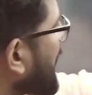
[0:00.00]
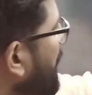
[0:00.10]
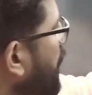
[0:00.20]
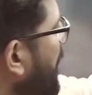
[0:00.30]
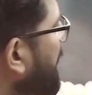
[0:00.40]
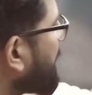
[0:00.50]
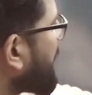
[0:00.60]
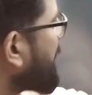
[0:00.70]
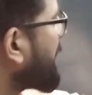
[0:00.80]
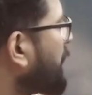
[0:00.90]
आपको अपर
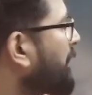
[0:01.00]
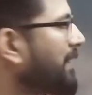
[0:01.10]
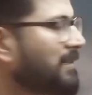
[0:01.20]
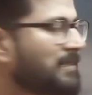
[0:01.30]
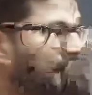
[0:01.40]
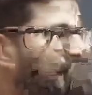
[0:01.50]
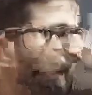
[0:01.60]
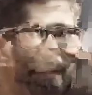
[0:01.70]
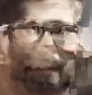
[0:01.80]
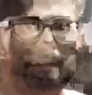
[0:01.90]
प्राइमरी और टीजीटी
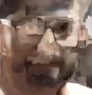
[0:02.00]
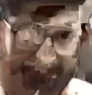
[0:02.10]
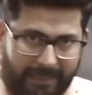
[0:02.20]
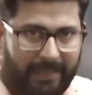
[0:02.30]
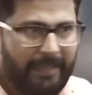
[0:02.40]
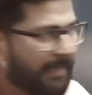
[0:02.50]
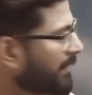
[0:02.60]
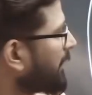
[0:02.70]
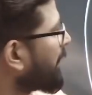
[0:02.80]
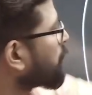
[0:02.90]
देखनी है
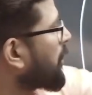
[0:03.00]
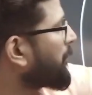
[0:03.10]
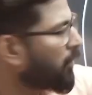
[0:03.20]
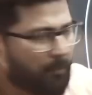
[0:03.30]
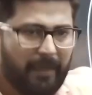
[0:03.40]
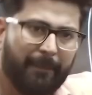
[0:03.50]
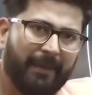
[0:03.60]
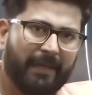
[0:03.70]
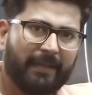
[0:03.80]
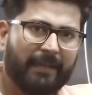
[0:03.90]
तो आप नॉर्मली
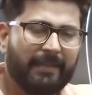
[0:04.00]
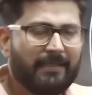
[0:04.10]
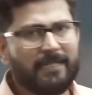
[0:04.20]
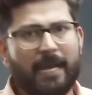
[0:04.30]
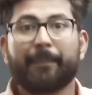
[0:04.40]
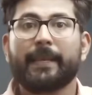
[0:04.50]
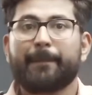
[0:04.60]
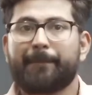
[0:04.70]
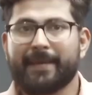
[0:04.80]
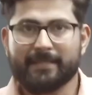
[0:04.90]
बीएड कर लीजिए आपके लिए
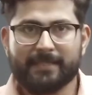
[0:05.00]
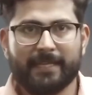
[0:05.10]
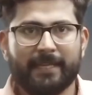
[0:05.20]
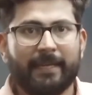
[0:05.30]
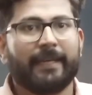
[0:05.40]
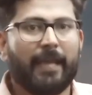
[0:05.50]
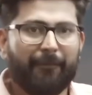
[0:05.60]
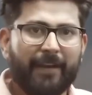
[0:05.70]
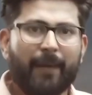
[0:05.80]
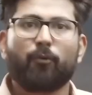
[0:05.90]
बेस्ट है या
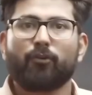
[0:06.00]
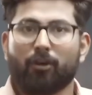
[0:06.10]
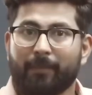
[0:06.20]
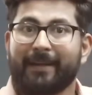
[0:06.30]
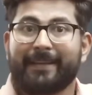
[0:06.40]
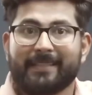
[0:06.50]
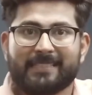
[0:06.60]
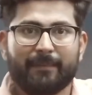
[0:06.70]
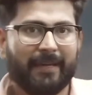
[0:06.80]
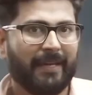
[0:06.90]
फिर आपको नॉर्मल
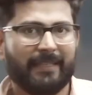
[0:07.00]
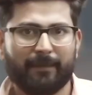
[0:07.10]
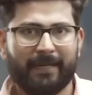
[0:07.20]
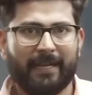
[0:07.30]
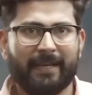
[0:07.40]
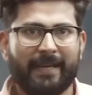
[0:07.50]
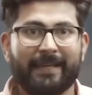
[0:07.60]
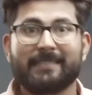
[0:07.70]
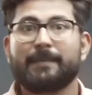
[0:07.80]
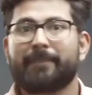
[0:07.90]
टीचिंग में करियर बनाना है
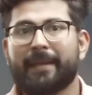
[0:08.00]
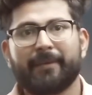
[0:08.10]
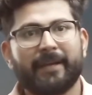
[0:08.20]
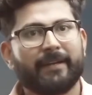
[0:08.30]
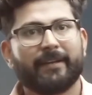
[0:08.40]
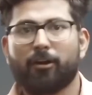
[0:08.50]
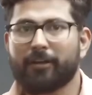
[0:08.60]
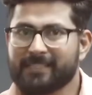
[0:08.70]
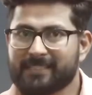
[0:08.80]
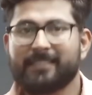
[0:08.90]
किसी प्राइवेट
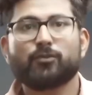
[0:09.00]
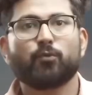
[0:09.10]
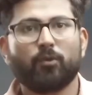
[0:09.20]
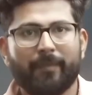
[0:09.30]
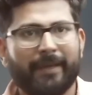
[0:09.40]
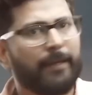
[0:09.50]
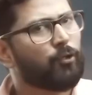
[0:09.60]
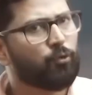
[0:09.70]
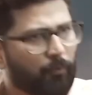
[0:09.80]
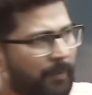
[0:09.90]
कॉलेज स्कूल में
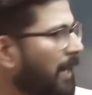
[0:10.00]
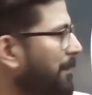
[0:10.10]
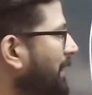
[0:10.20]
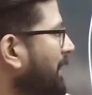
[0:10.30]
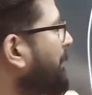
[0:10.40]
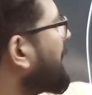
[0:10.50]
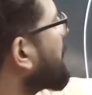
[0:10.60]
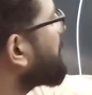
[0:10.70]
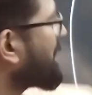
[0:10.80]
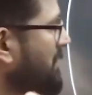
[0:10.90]
तो भी आपके लिए
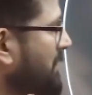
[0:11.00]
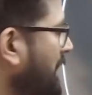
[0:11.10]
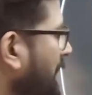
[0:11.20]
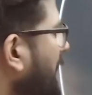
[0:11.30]
बीएड बेस्ट है